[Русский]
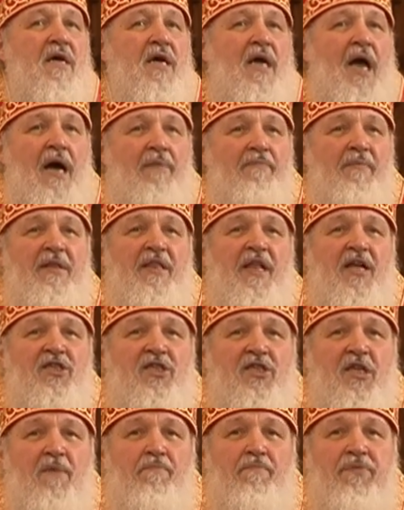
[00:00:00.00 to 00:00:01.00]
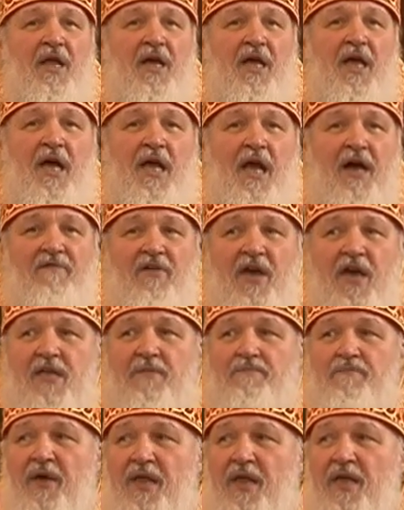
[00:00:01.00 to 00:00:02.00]
Как мы должны
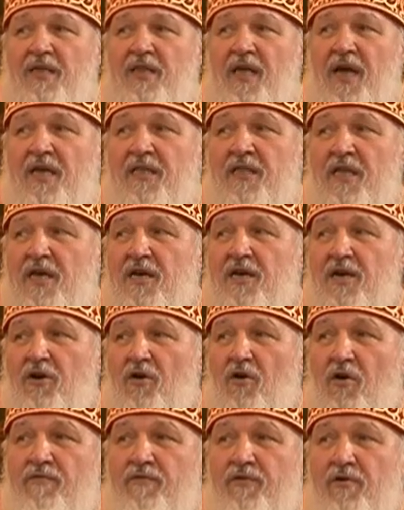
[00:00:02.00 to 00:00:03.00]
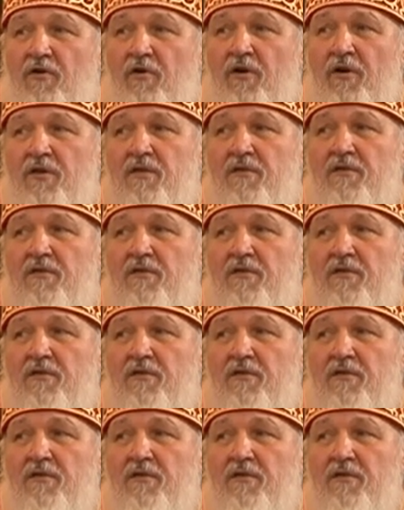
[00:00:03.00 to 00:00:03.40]
благоговеть перед этой кровью?